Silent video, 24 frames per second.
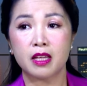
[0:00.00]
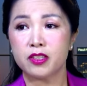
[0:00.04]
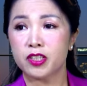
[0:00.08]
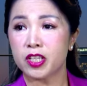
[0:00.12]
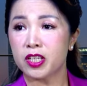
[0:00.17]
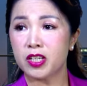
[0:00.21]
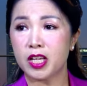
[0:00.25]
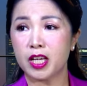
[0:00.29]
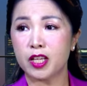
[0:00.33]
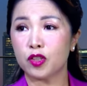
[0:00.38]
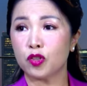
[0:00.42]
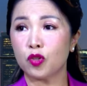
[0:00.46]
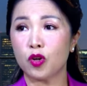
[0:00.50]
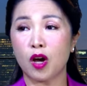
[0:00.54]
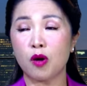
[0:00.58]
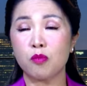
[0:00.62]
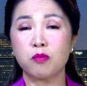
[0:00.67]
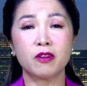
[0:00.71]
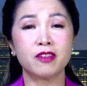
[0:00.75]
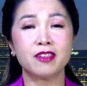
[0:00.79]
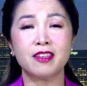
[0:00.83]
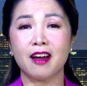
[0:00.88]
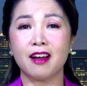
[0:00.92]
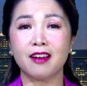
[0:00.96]
Cho nên tôi
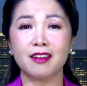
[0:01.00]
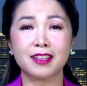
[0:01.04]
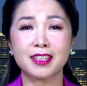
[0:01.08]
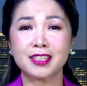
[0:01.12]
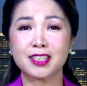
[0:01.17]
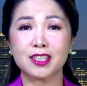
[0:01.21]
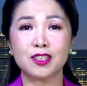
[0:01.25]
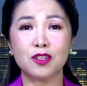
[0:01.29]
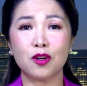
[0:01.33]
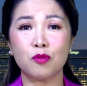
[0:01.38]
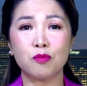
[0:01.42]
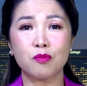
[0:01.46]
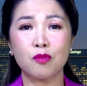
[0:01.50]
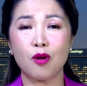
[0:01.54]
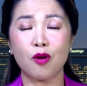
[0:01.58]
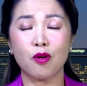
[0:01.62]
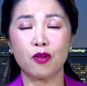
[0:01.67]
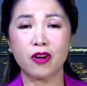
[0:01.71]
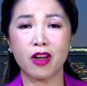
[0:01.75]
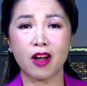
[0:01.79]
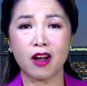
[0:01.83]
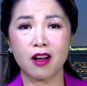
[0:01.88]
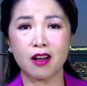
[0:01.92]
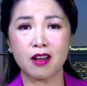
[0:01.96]
không có nhận cái sự ủng
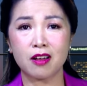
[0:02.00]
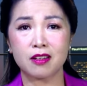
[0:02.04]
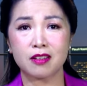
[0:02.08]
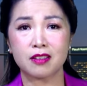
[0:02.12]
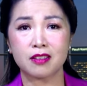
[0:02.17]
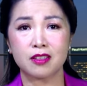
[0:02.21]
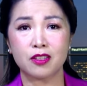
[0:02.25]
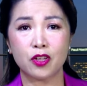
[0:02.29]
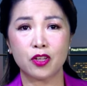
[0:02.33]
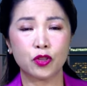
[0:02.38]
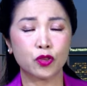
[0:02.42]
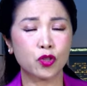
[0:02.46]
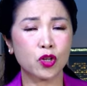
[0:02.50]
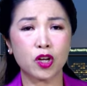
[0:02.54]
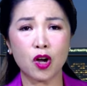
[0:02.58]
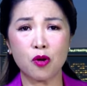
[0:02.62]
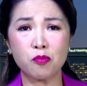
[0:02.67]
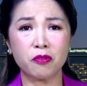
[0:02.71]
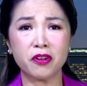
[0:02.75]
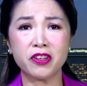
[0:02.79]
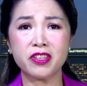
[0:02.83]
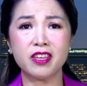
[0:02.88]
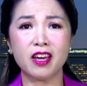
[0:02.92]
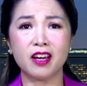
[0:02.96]
hộ đó. Tôi
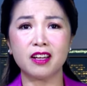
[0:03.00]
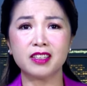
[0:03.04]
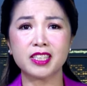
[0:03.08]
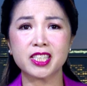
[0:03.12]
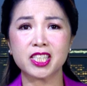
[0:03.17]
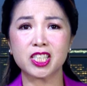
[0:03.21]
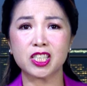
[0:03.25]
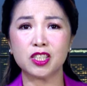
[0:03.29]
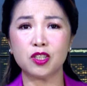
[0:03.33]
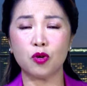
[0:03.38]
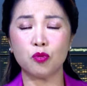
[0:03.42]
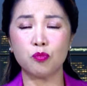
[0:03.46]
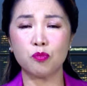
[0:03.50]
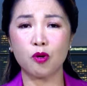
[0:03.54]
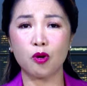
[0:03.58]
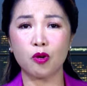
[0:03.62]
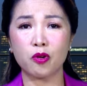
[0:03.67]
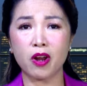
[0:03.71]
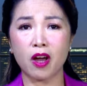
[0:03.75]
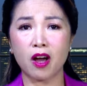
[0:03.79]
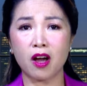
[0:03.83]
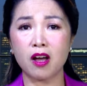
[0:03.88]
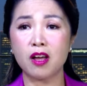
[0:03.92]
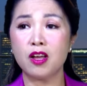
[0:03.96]
không có nhận cái sự ủng
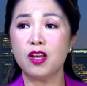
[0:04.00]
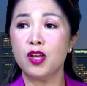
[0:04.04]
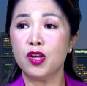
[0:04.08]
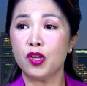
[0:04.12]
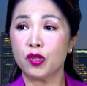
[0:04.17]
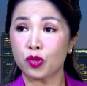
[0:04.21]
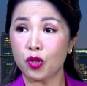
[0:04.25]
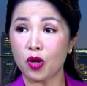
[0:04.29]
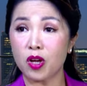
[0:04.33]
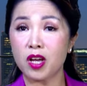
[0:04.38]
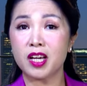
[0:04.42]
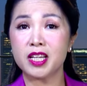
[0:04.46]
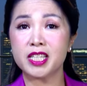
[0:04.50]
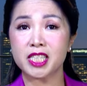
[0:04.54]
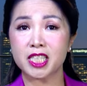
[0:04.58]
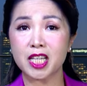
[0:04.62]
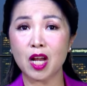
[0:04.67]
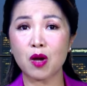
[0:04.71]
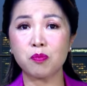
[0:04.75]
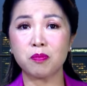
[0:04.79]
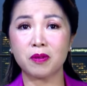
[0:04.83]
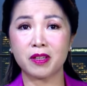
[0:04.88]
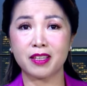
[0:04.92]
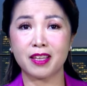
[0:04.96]
hộ đó. Tôi hơi
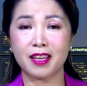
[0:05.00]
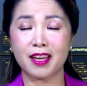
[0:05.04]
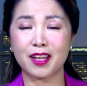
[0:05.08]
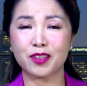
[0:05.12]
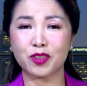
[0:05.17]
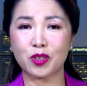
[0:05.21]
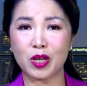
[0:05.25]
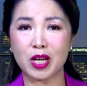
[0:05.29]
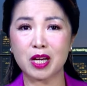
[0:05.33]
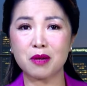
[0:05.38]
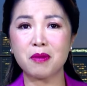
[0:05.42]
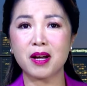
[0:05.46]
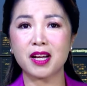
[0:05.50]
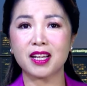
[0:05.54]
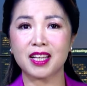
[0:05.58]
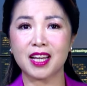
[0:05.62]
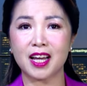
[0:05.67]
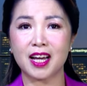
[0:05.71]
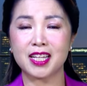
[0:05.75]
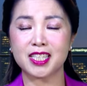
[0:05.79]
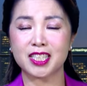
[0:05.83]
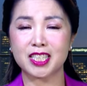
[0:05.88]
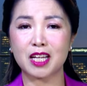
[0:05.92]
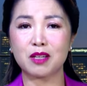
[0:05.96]
sốc mà nha, tôi hơi bất
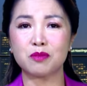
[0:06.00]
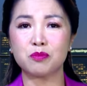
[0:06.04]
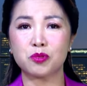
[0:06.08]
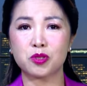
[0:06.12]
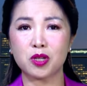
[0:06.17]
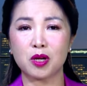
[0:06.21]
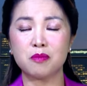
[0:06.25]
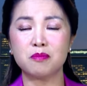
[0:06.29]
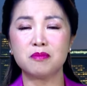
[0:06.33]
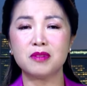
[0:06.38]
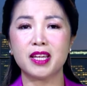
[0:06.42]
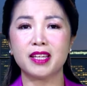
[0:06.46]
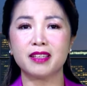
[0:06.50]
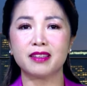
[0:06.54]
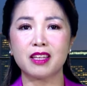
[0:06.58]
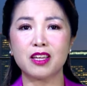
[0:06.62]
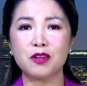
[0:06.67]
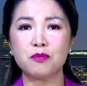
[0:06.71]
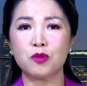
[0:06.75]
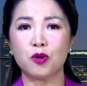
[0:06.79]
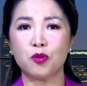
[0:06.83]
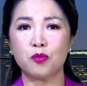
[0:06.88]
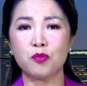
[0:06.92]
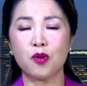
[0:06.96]
ngờ sao ông Trump lên
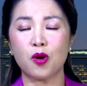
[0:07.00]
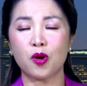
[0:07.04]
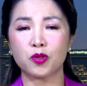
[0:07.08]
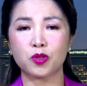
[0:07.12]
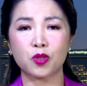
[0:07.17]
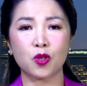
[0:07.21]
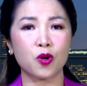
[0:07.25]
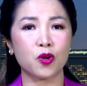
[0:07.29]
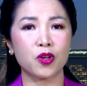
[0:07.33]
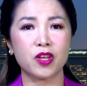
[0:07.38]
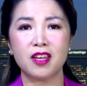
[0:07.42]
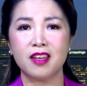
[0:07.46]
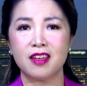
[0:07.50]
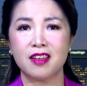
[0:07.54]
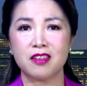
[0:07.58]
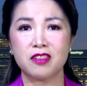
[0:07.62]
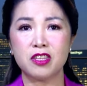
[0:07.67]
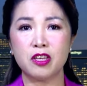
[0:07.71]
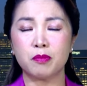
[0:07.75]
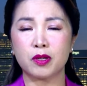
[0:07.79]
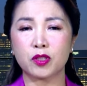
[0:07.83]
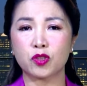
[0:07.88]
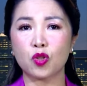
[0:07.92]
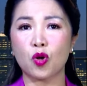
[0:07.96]
tiếng ủng hộ tôi.
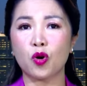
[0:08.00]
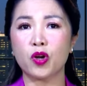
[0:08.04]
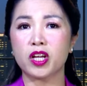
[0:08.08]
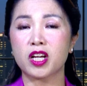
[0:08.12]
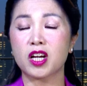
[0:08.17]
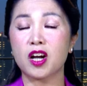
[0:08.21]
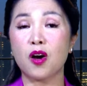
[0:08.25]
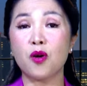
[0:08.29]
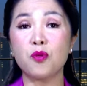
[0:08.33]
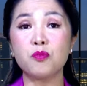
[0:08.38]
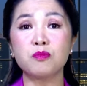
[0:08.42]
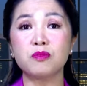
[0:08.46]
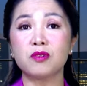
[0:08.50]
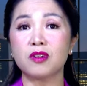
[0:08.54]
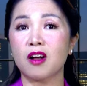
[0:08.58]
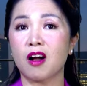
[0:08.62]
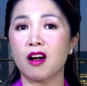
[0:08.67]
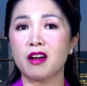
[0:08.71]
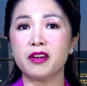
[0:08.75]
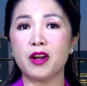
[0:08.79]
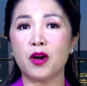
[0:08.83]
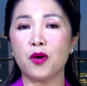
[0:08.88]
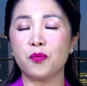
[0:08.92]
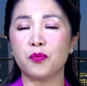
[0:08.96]
Nhưng mà tôi không
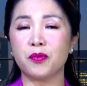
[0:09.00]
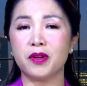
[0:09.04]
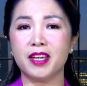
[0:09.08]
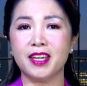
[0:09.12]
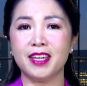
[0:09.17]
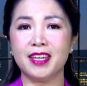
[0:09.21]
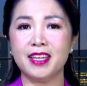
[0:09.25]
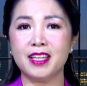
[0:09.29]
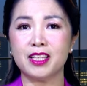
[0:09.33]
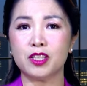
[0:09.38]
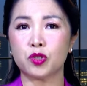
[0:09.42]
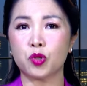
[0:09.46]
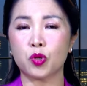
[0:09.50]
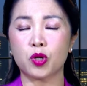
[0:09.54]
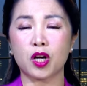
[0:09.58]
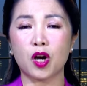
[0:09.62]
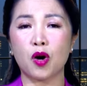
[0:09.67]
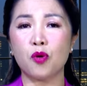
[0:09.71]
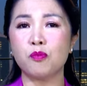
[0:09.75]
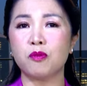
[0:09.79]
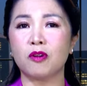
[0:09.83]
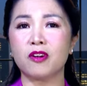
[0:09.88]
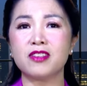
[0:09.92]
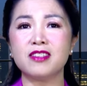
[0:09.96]
có đồng ý, tôi
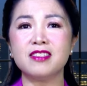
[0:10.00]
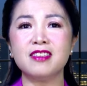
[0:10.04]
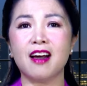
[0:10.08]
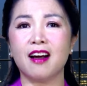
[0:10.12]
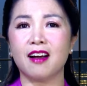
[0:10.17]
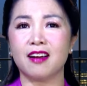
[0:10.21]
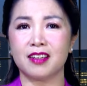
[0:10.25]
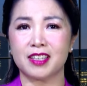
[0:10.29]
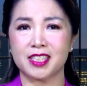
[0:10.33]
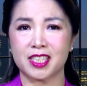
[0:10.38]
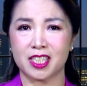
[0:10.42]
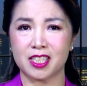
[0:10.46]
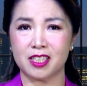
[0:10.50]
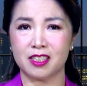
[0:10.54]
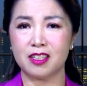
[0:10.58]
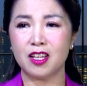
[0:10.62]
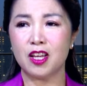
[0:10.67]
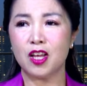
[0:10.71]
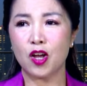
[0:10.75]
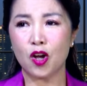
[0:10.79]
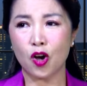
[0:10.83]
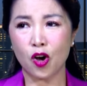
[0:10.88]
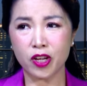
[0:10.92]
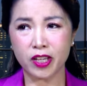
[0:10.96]
không có nhận cái sự.
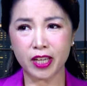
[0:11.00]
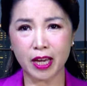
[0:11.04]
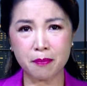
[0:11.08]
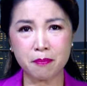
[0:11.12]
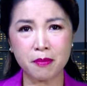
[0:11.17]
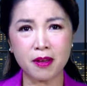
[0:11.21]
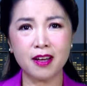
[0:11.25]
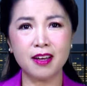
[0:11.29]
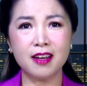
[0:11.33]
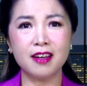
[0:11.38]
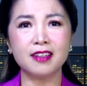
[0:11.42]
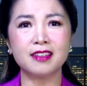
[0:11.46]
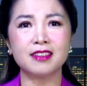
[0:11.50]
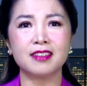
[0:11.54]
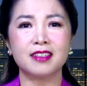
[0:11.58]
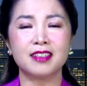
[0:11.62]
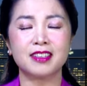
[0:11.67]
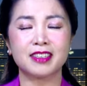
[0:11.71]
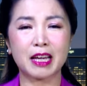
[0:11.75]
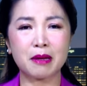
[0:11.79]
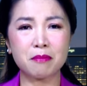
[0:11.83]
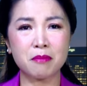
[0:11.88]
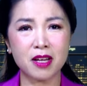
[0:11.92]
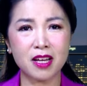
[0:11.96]
Hơi cảm ơn
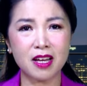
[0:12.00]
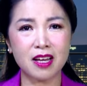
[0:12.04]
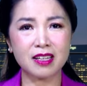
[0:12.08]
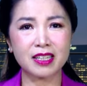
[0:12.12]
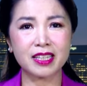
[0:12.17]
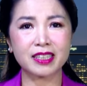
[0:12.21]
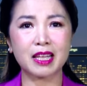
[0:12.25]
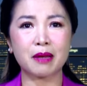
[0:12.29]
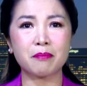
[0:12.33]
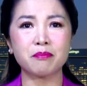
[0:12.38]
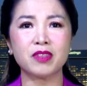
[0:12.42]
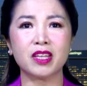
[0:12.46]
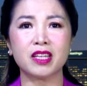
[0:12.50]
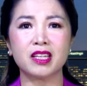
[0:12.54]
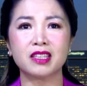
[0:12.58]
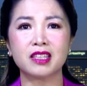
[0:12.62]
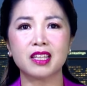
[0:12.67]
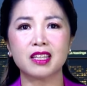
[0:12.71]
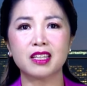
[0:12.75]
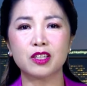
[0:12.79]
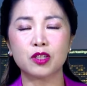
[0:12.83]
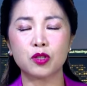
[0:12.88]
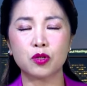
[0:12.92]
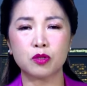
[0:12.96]
cái tấm thịnh
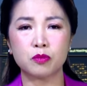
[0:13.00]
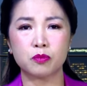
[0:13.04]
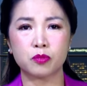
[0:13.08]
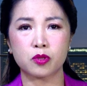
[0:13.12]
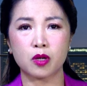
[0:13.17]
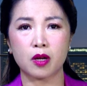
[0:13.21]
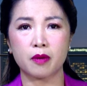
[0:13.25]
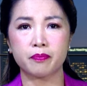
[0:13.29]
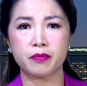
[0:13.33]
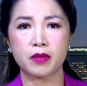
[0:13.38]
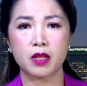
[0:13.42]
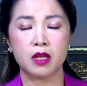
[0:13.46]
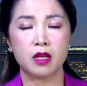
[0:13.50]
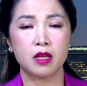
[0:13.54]
tình của ông Trump.